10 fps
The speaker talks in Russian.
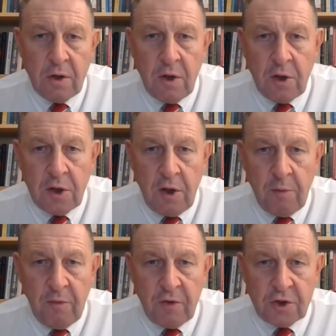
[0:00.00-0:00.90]

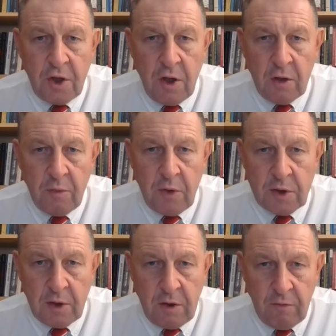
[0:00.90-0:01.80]
Нанесены повреждения
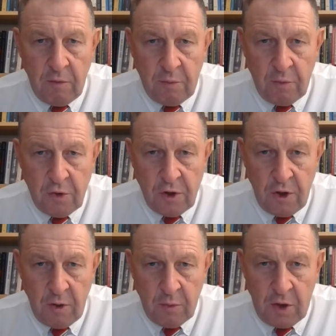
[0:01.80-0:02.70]
административным
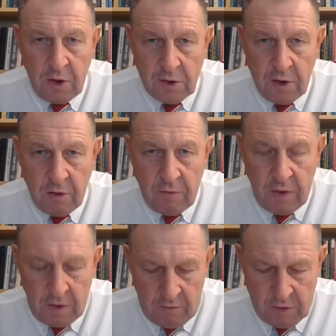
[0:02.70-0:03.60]
помещениям на нескольких
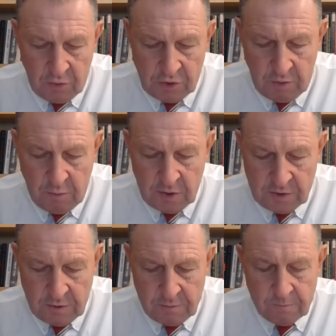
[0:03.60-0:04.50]
военно-воздушных
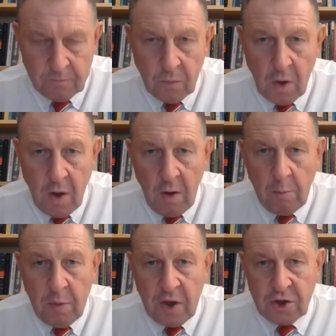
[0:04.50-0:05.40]
базах,
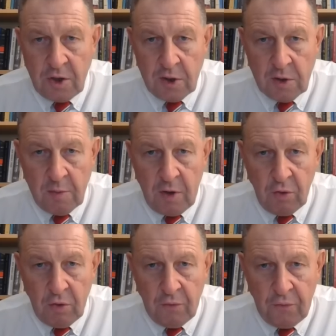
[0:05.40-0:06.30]
поражений
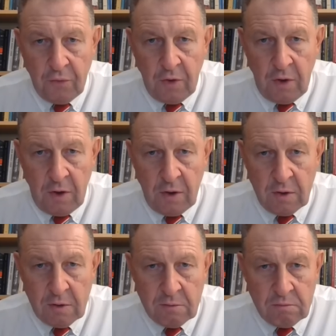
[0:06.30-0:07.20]
самолетов
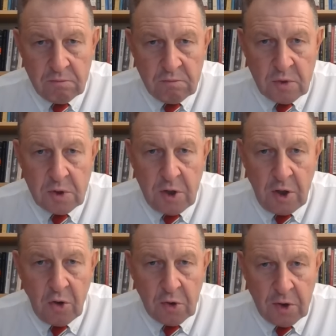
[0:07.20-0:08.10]
и
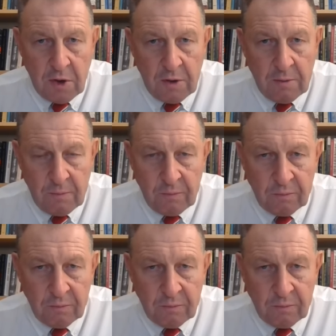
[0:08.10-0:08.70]
серьезных